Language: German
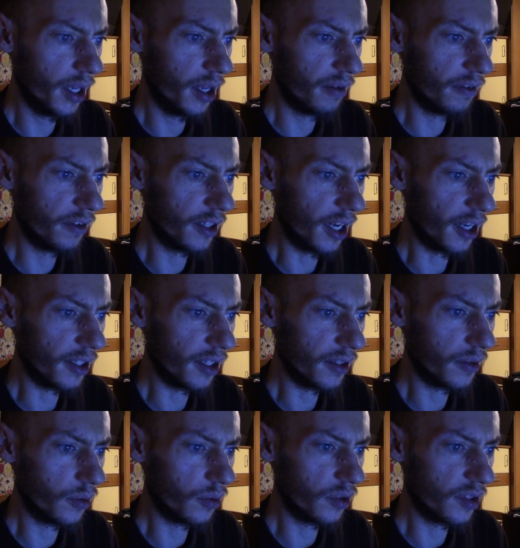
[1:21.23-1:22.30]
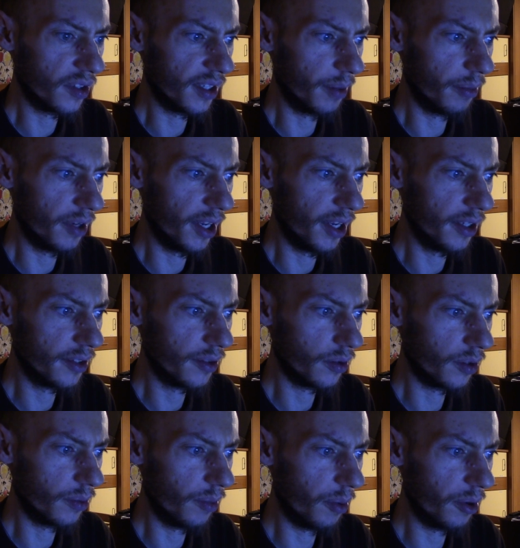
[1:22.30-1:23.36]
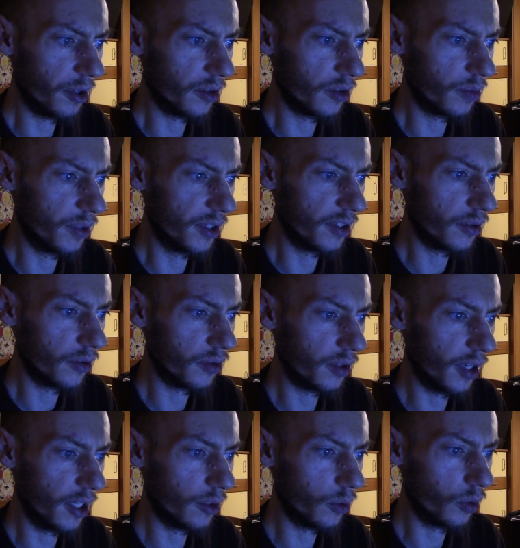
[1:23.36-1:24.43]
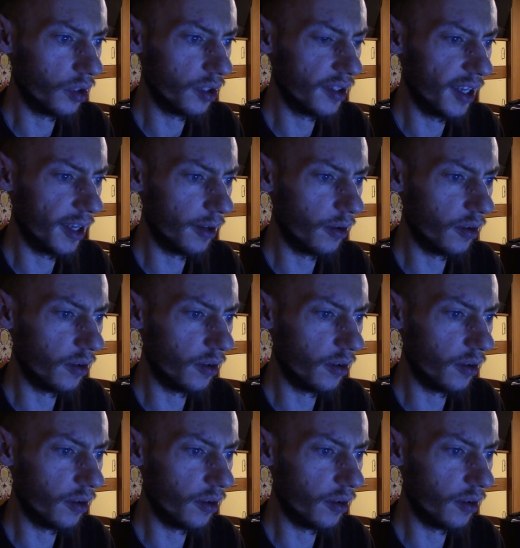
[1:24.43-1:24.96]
Vielen Dank, dass du uns zusammenhältst und immer mit uns bist und sogar in dunklen Zeiten